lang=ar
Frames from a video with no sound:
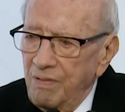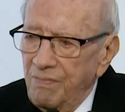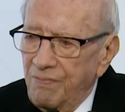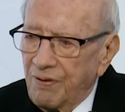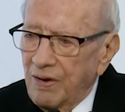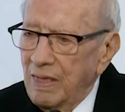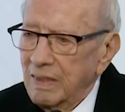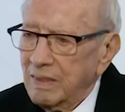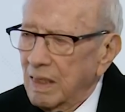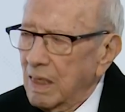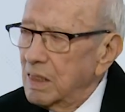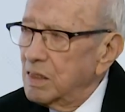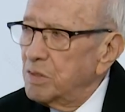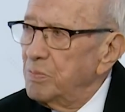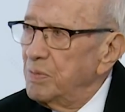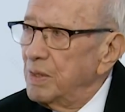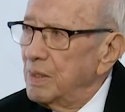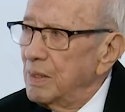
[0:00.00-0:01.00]
في الرائد
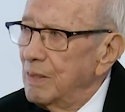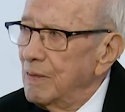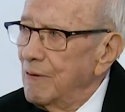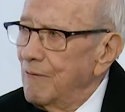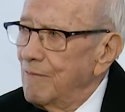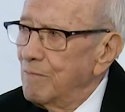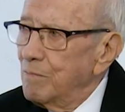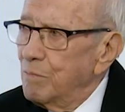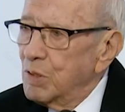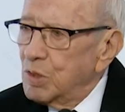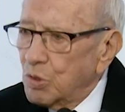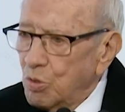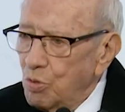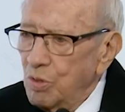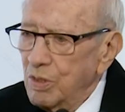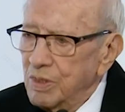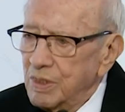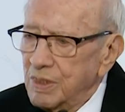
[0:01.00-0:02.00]
الرسمي باش
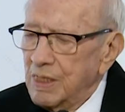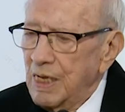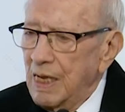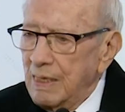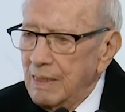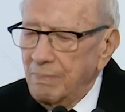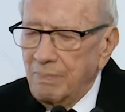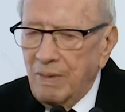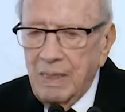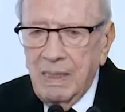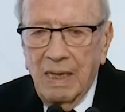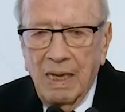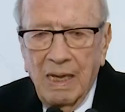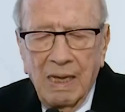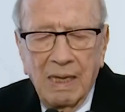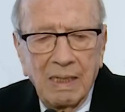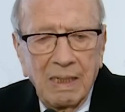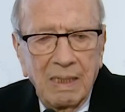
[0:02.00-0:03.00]
كل انسان
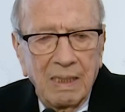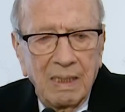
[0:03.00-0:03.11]
معناها